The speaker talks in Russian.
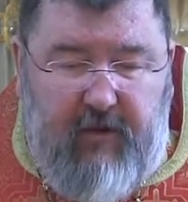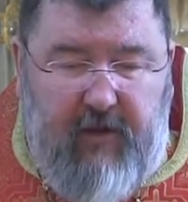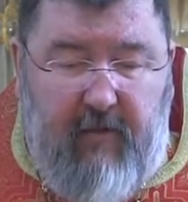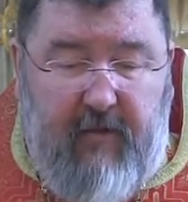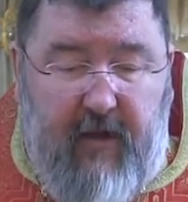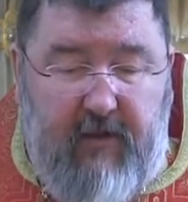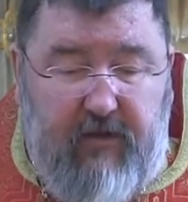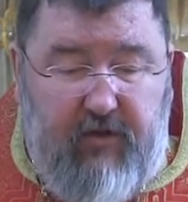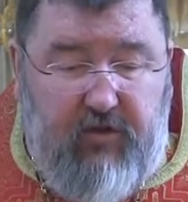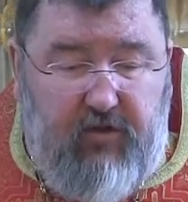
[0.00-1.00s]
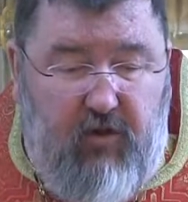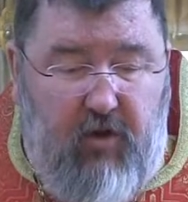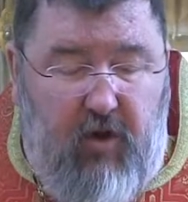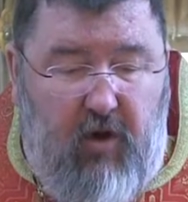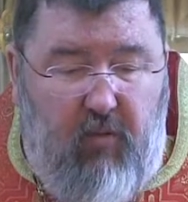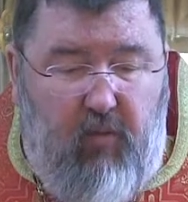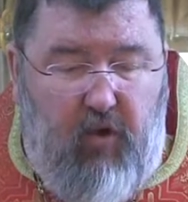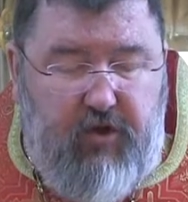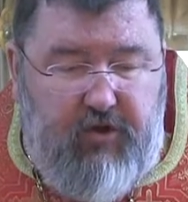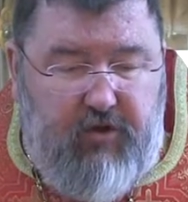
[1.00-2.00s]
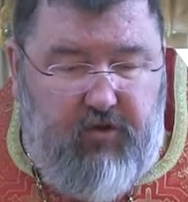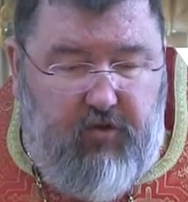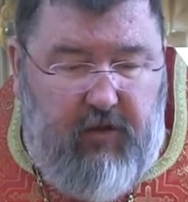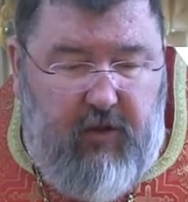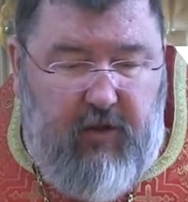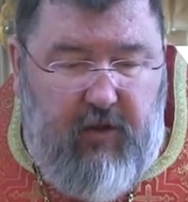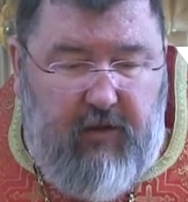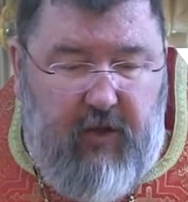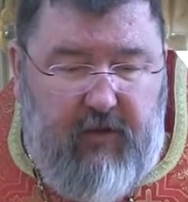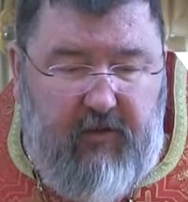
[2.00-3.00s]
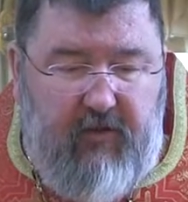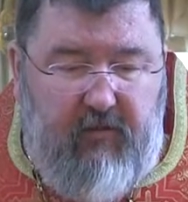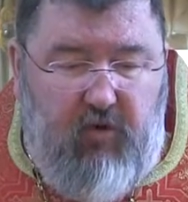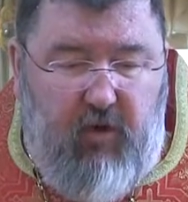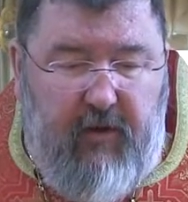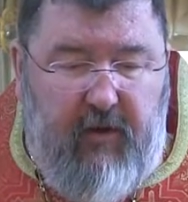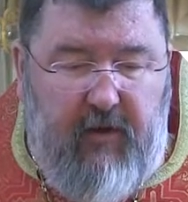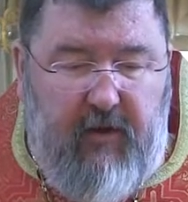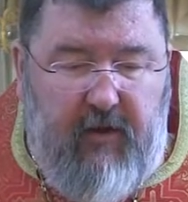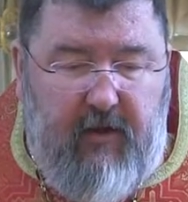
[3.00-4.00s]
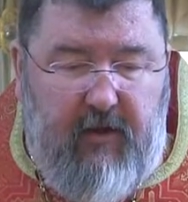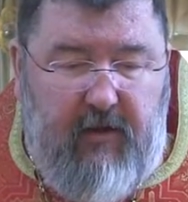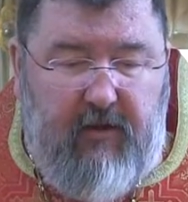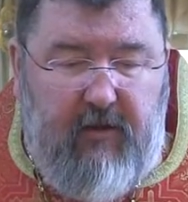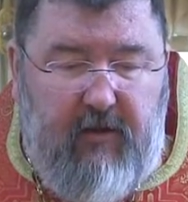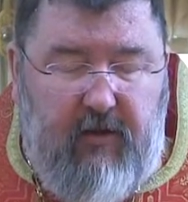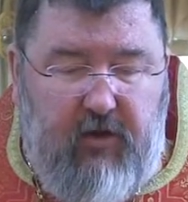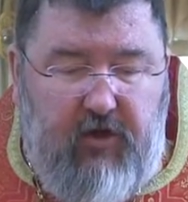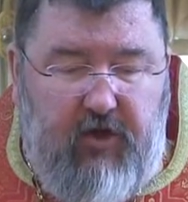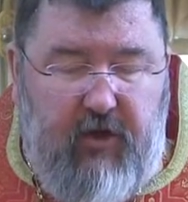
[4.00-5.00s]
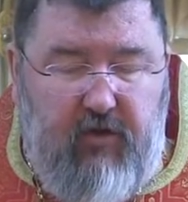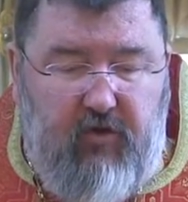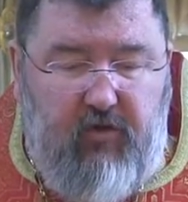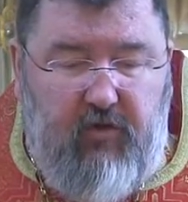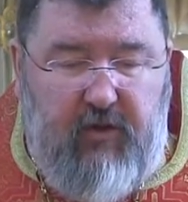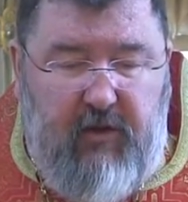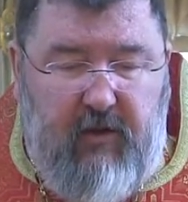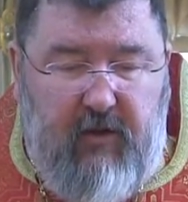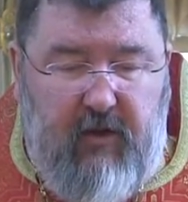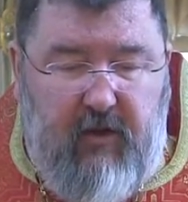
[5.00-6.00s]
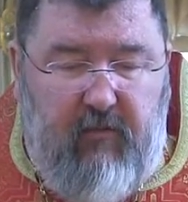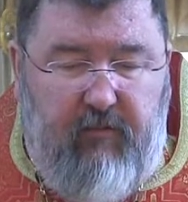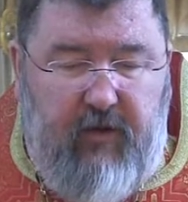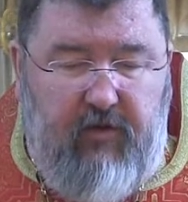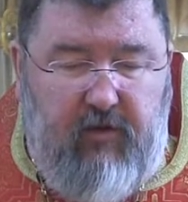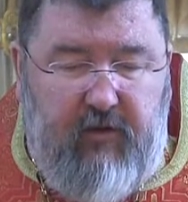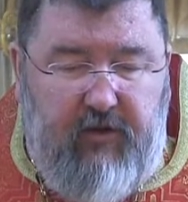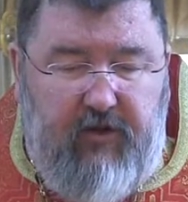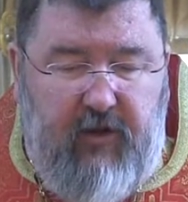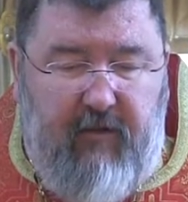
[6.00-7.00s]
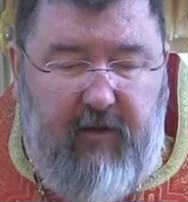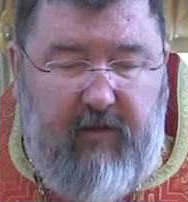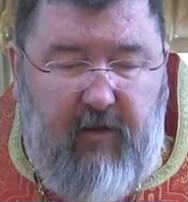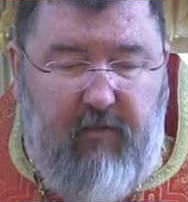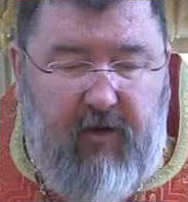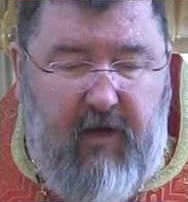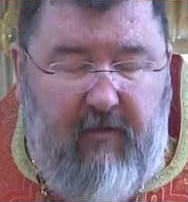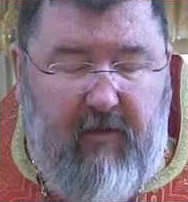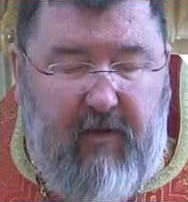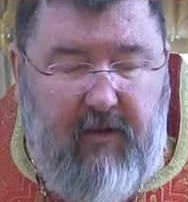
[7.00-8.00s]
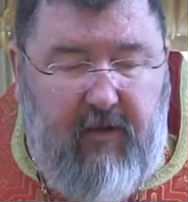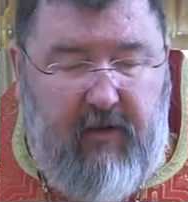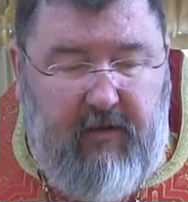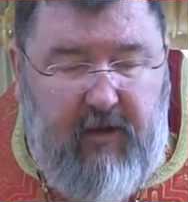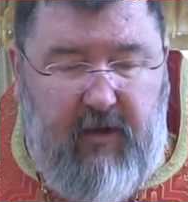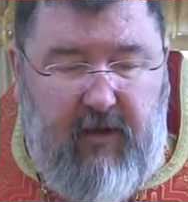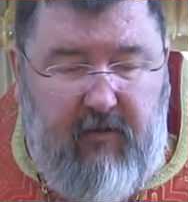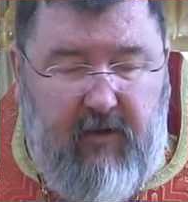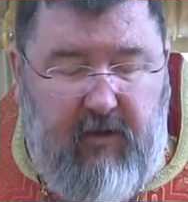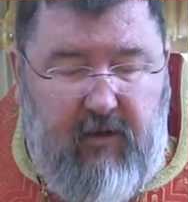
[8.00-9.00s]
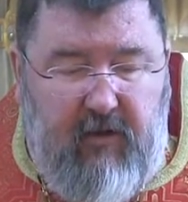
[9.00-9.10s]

И нам кажется, что Божий суд, как и земной, это решение судьи. Пойдет ли человек направо или налево?